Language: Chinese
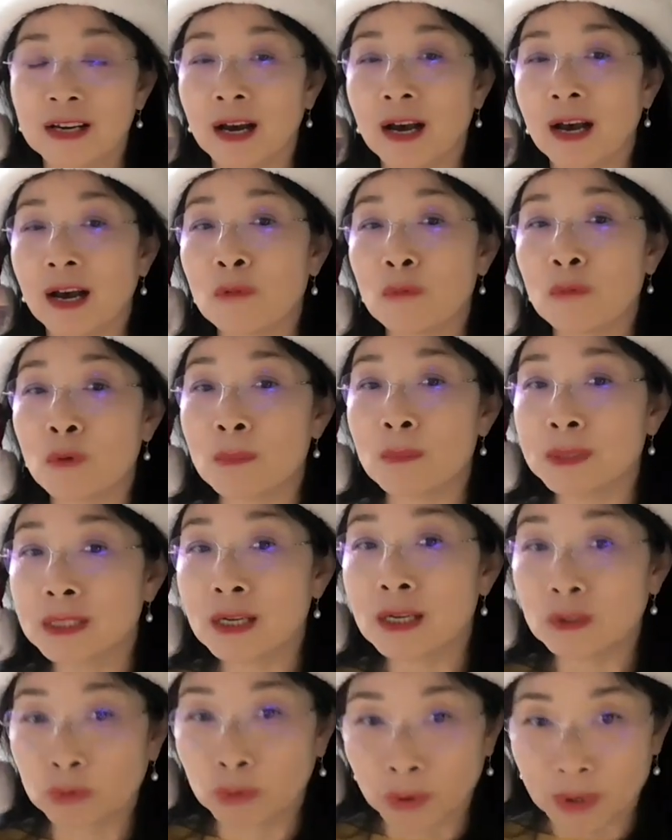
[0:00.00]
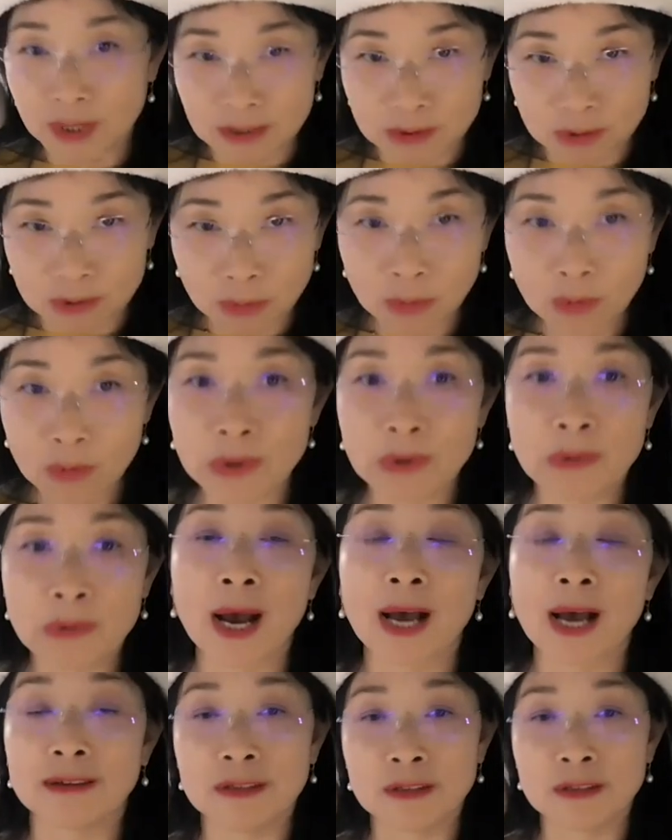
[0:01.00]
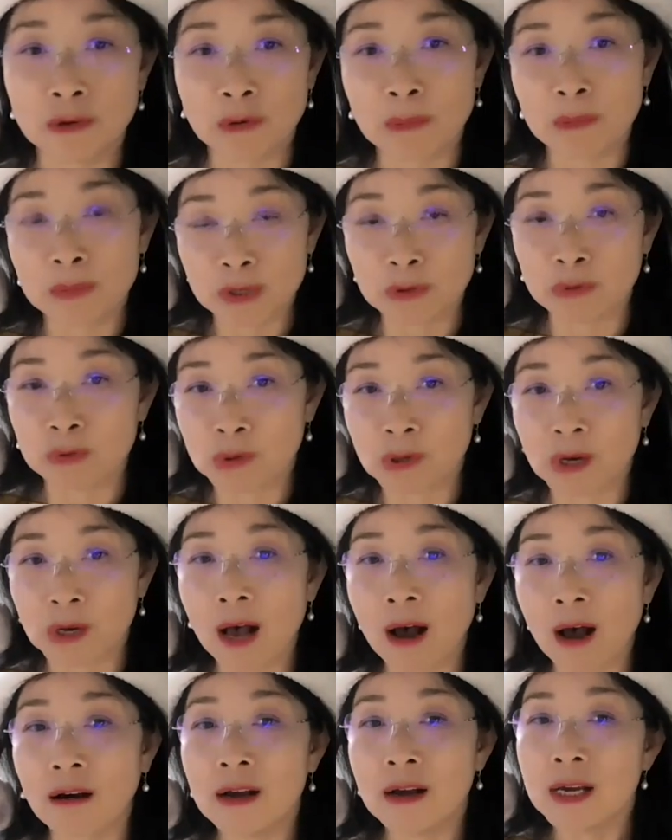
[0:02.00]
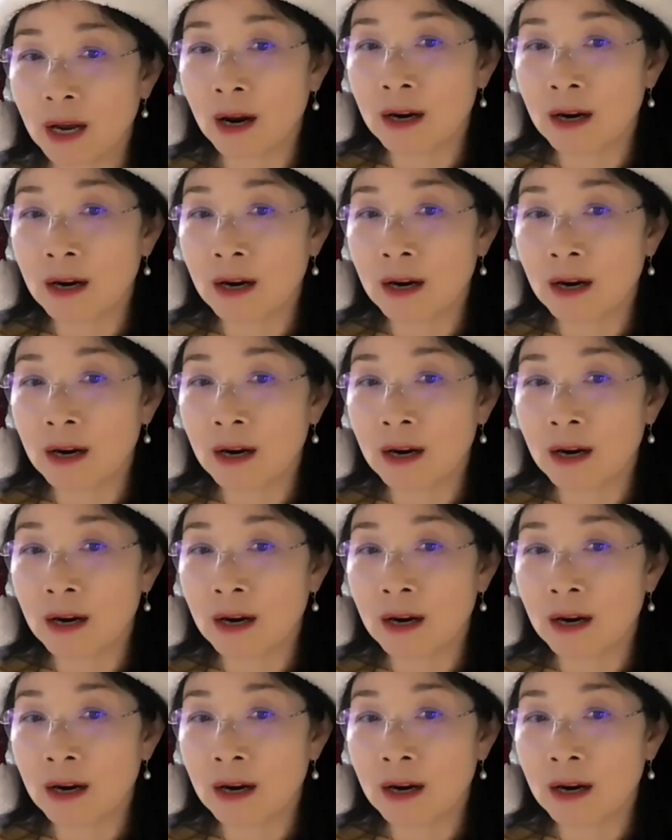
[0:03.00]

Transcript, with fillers: 呃，我们的退休规划有没有做好？